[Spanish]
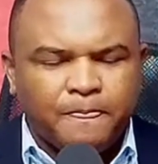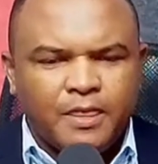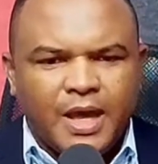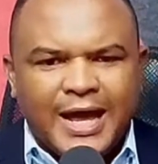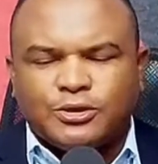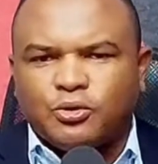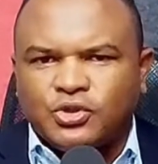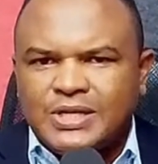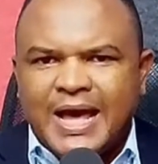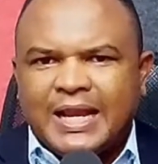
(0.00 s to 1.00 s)

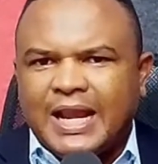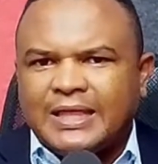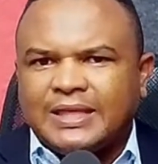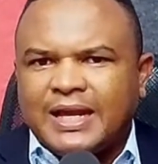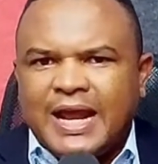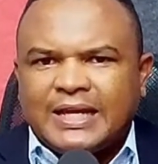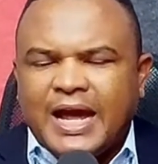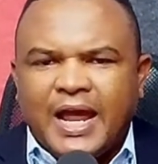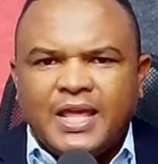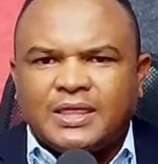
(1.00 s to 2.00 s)
asociarla entregar
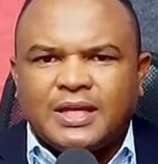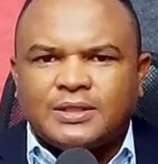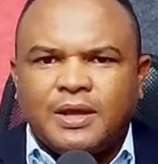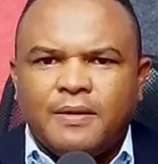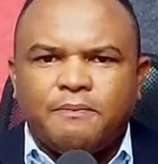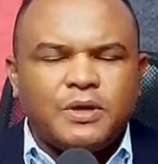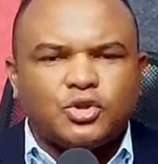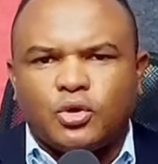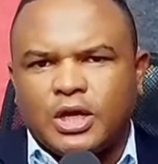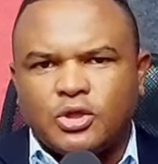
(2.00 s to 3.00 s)
cajitas,
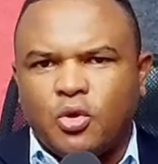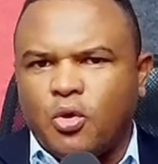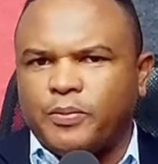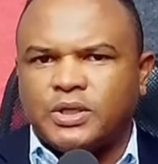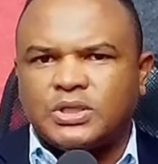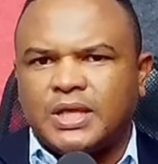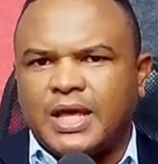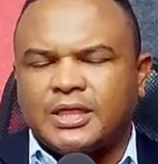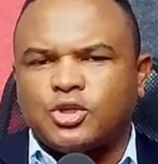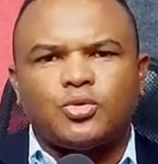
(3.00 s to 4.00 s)
pienso que no,
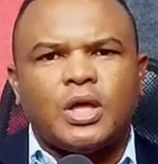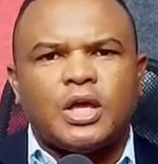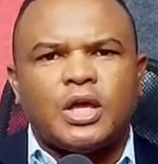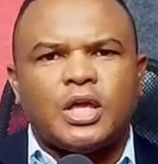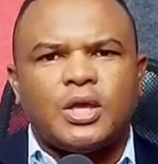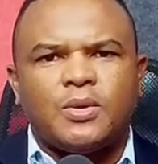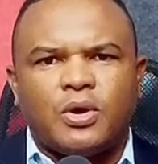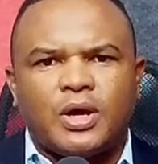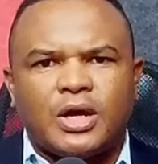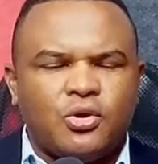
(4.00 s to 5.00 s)
presidente, es una
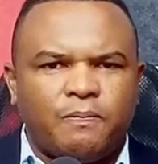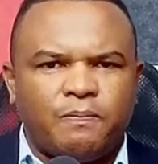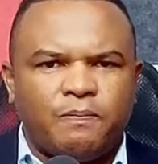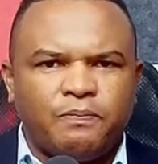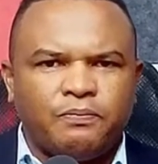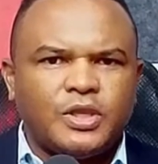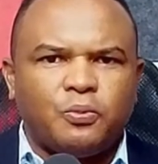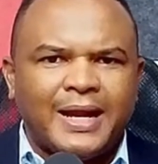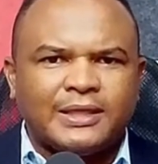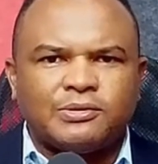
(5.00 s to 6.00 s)
equivocación de su
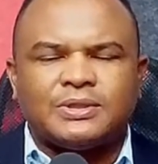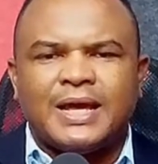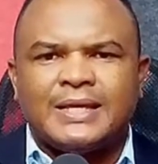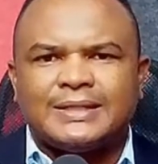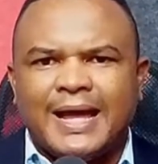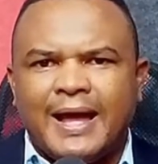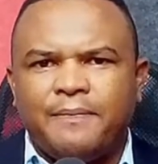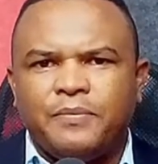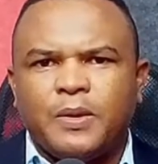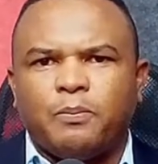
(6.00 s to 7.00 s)
parte. Usted está
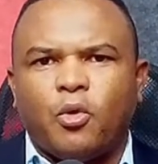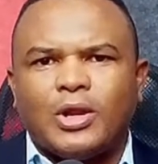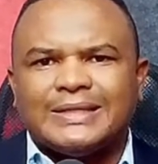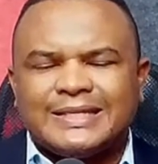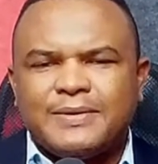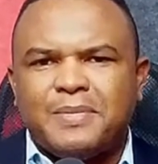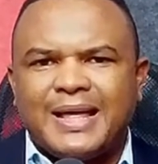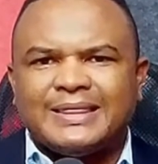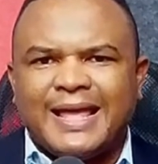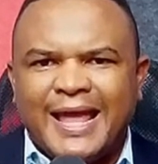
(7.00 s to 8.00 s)
por
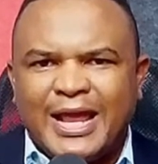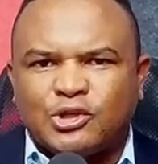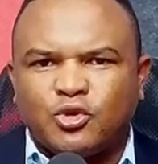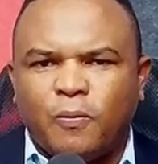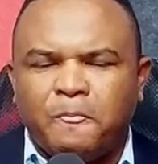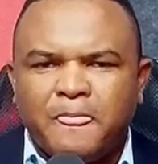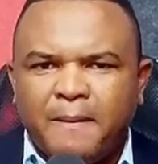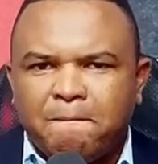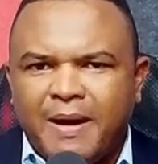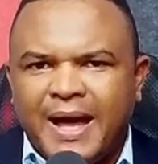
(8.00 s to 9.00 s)
encima de eso.
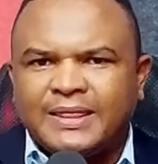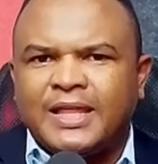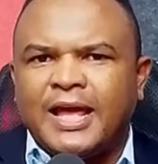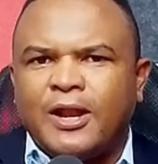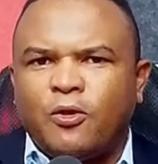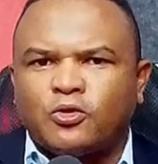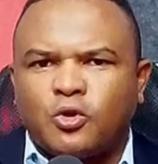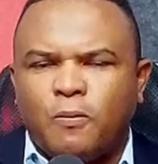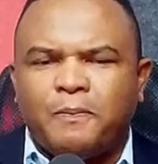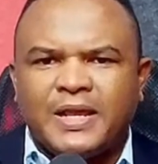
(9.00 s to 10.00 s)
Mande a los
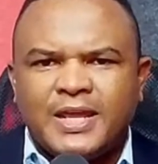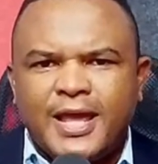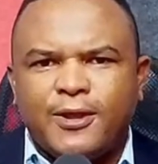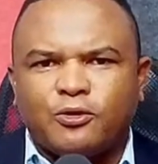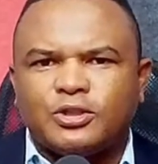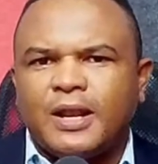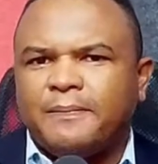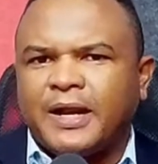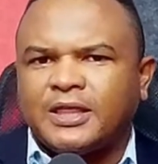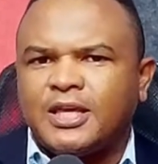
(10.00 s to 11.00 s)
compañeros del
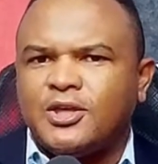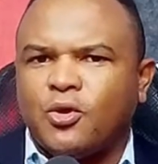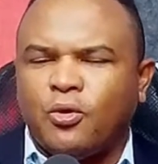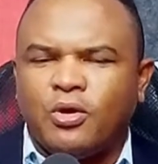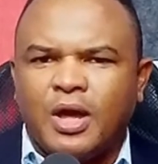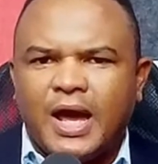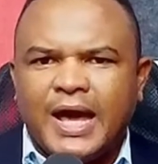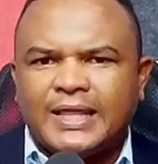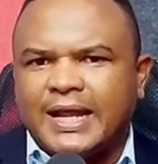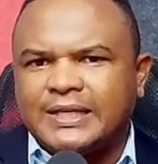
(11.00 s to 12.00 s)
partido
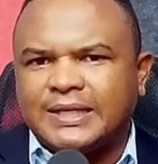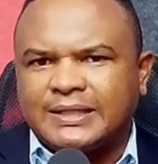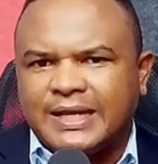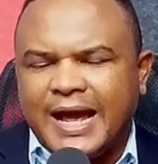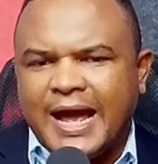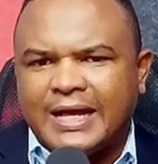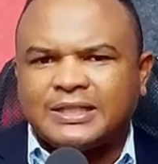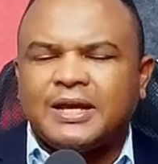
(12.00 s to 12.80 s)
a dar esas cajas que